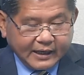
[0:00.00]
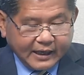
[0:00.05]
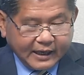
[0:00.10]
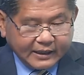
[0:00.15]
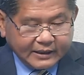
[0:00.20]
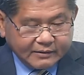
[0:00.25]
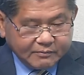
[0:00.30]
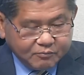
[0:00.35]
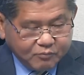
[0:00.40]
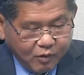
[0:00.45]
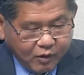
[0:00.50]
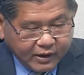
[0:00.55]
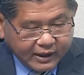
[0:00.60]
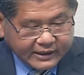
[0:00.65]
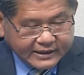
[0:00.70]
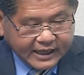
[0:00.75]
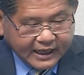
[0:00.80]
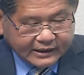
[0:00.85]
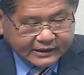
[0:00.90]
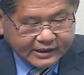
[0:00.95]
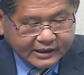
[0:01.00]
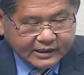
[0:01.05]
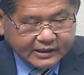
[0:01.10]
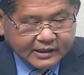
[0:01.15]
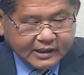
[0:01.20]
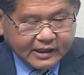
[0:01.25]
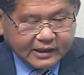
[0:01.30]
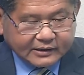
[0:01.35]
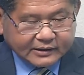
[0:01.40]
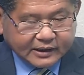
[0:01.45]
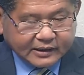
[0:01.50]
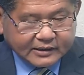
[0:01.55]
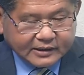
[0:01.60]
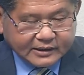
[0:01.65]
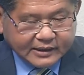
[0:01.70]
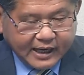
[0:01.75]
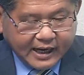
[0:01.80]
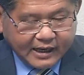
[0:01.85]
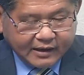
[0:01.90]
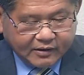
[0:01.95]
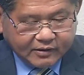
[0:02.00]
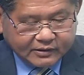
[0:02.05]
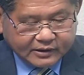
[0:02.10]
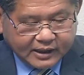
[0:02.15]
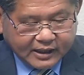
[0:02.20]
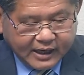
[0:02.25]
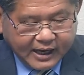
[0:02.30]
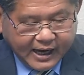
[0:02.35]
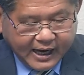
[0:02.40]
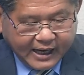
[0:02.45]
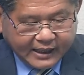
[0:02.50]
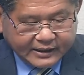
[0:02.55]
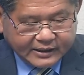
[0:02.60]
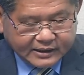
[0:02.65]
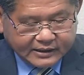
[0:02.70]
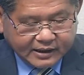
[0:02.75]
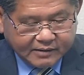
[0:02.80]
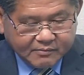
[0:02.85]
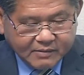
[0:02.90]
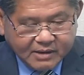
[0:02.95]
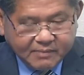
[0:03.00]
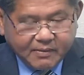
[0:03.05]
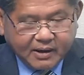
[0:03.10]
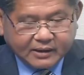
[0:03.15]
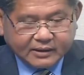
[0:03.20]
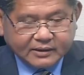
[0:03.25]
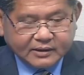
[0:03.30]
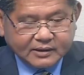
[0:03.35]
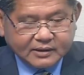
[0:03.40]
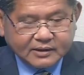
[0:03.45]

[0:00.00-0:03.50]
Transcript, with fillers: cái một cái giả thiết nữa người ta đưa ra có thể là hai nước này bí mật